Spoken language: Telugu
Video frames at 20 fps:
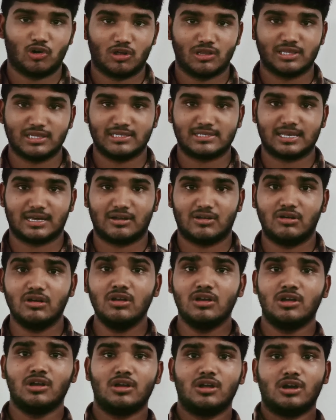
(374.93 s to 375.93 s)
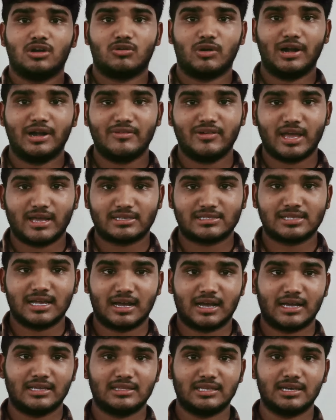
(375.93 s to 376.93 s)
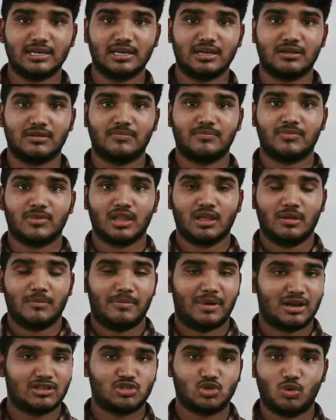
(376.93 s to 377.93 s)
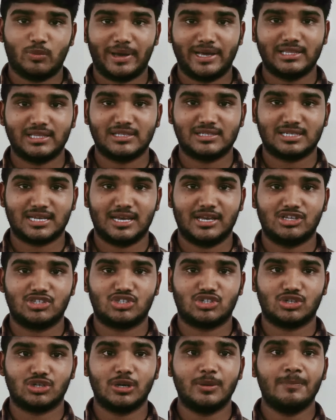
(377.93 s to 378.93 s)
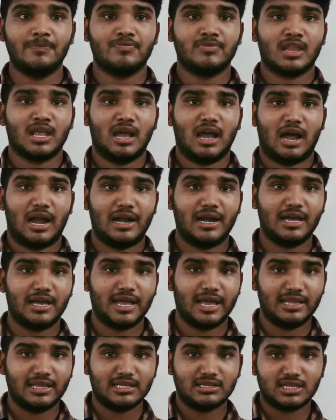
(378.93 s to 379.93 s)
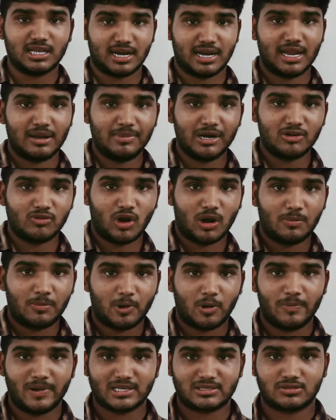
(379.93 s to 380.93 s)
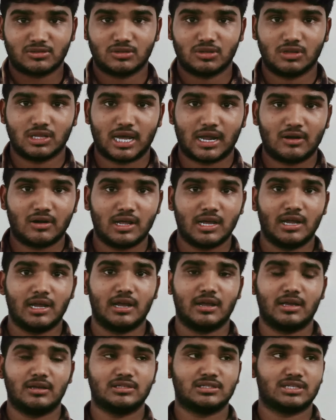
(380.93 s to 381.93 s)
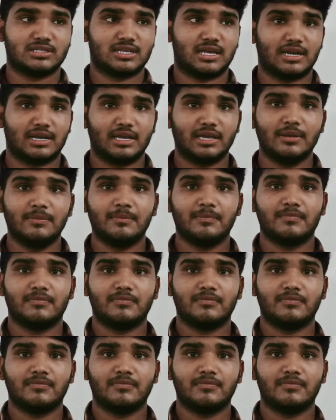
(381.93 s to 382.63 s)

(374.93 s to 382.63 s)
ఫోటో తీశాను ట్వంటీ ఎక్స్ దాకా అయితే మనం జూమ్ అయితే చేయొచ్చు అండ్ ఏదైతే రియల్మీ ట్వెల్వ్ ప్రో ప్లస్ ఉందో దాంట్లో వచ్చేసరికి